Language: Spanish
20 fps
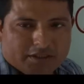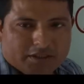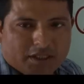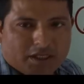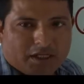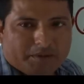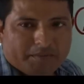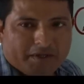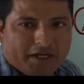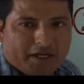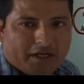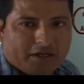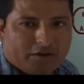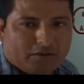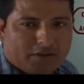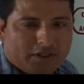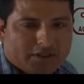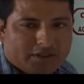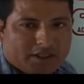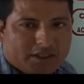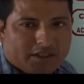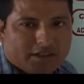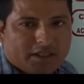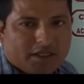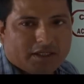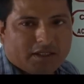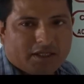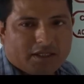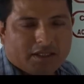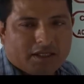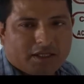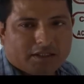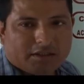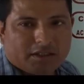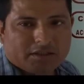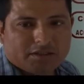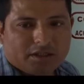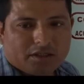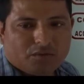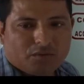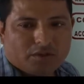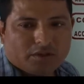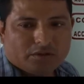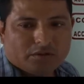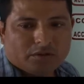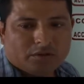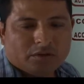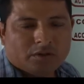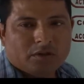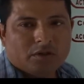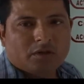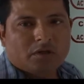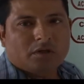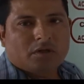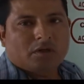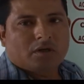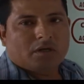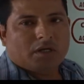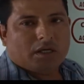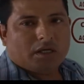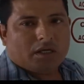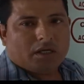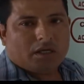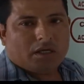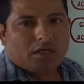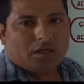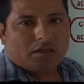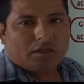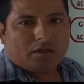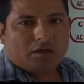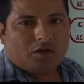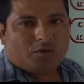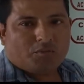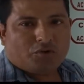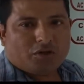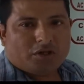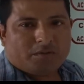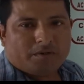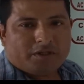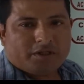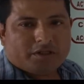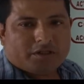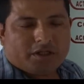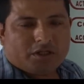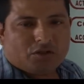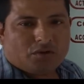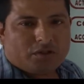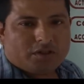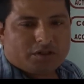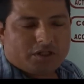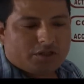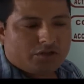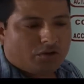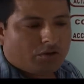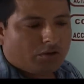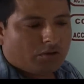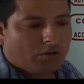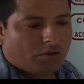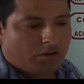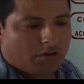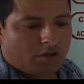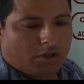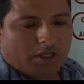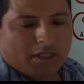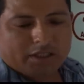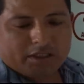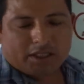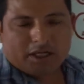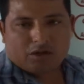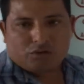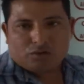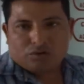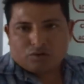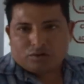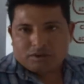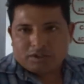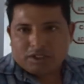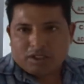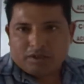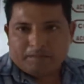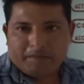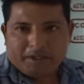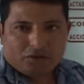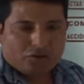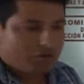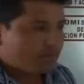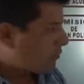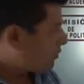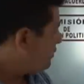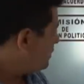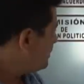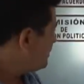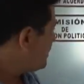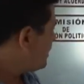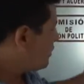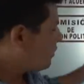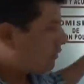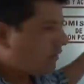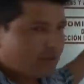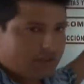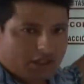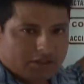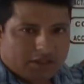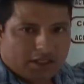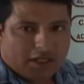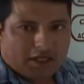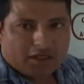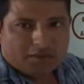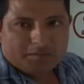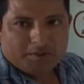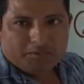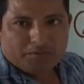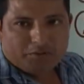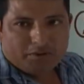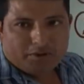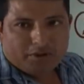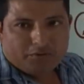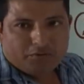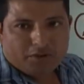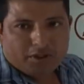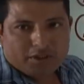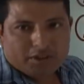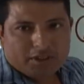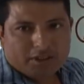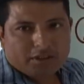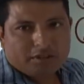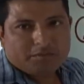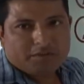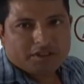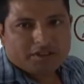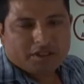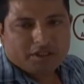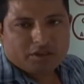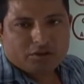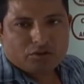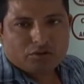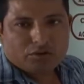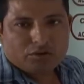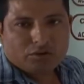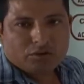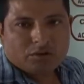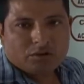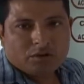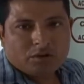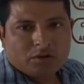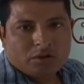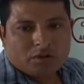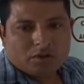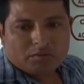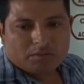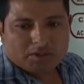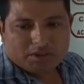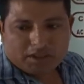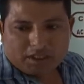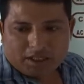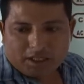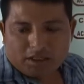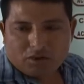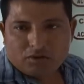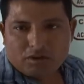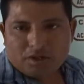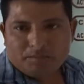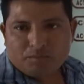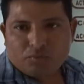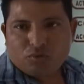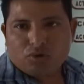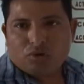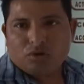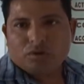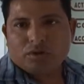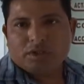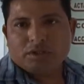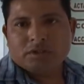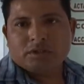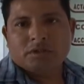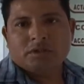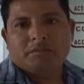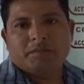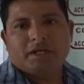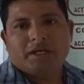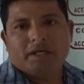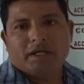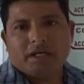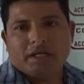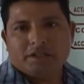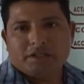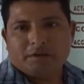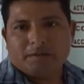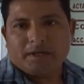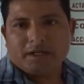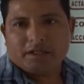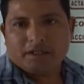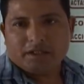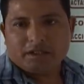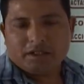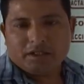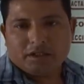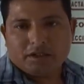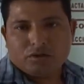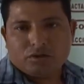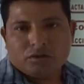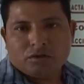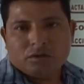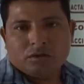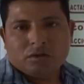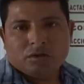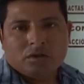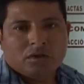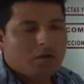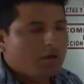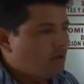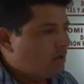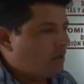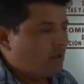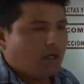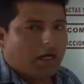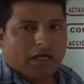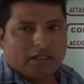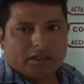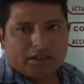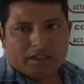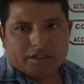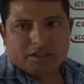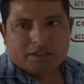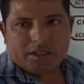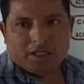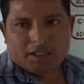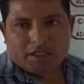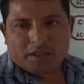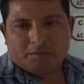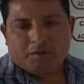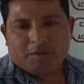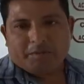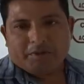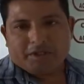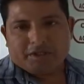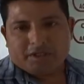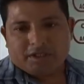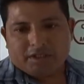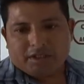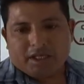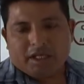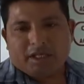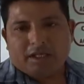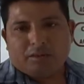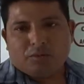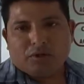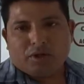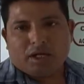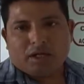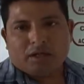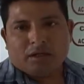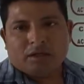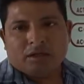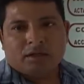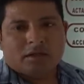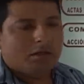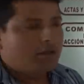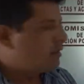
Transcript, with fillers: que está a mi cargo en la Secretaría de Actas y Acuerdo. Eh, como le iba diciendo el señor, entraron dos elementos policiales a sacarme por la fuerza de mi escritorio, me sacaron a empujones, me querían llevar detenido. Al día siguiente me presenté a laborar